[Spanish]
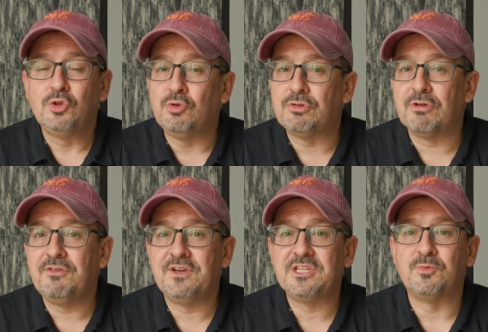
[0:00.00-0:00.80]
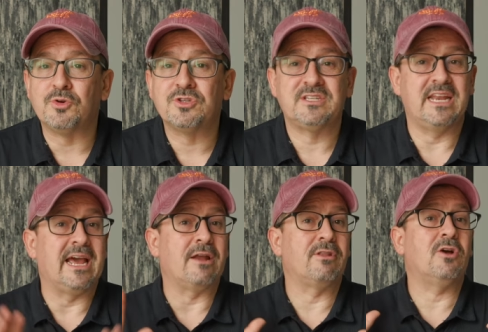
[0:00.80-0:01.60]
Twitter y Facebook se
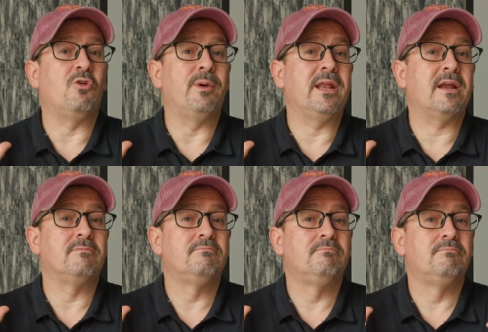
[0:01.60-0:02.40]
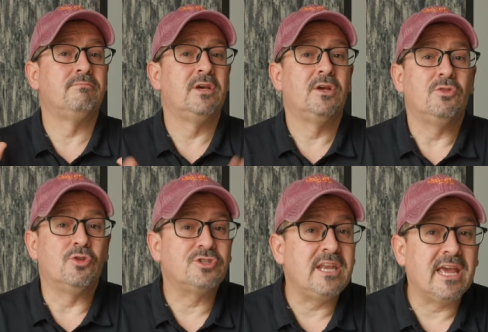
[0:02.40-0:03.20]
negaron a cooperar
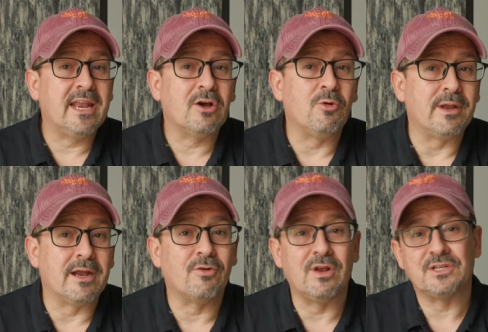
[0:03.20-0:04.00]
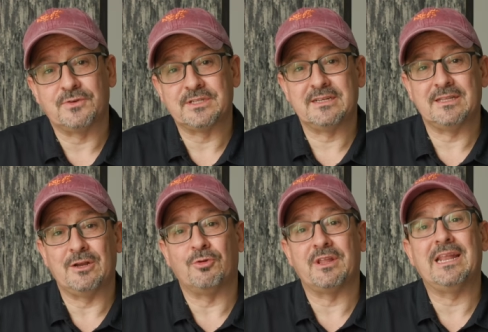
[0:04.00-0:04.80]
no se niegan a cooperar con las fuerzas
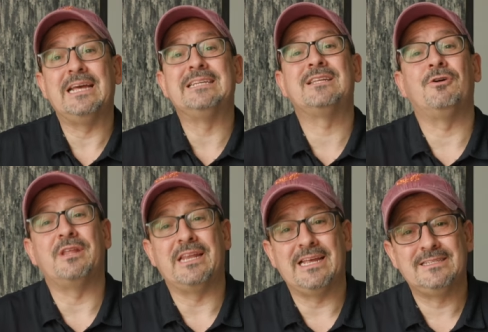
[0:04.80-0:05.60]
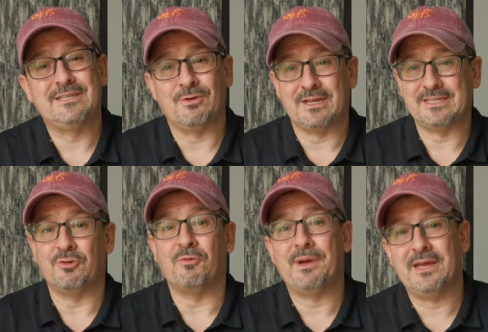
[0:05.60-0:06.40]
del orden estadounidense o las
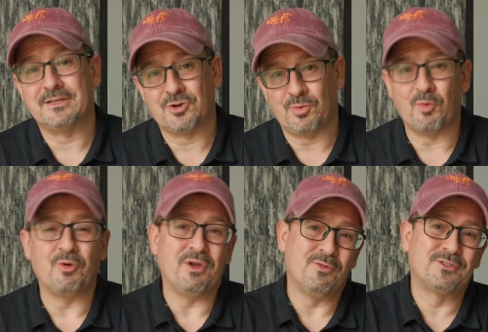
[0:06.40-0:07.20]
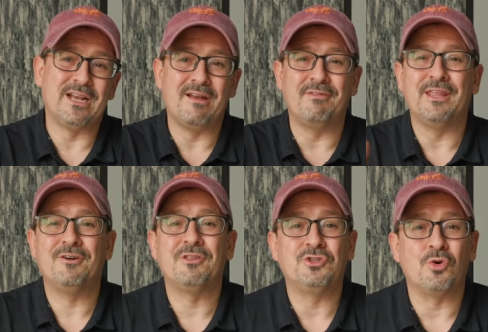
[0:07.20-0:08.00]
europeas, como vimos en el
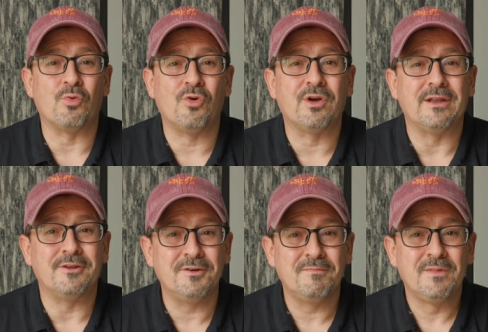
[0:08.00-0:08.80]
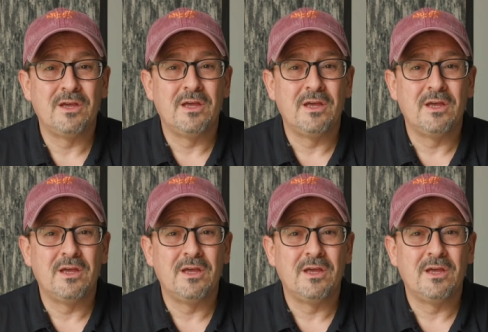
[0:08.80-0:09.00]
video de Joe Rogan, ¿no?